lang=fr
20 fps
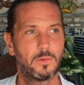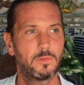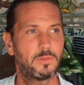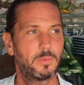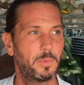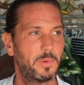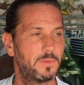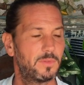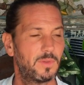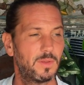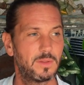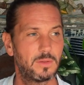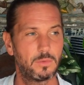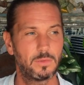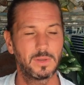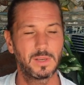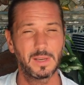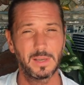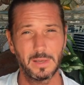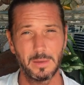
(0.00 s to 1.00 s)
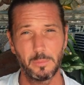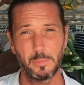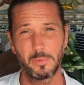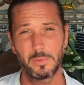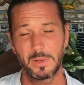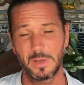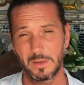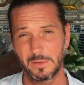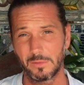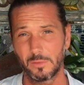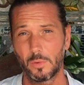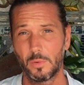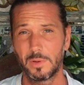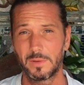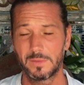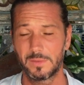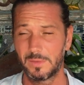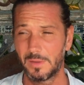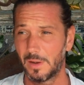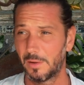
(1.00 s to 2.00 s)
je sais pas, vous êtes une grippe, une gastro,
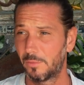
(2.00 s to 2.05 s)
etc.,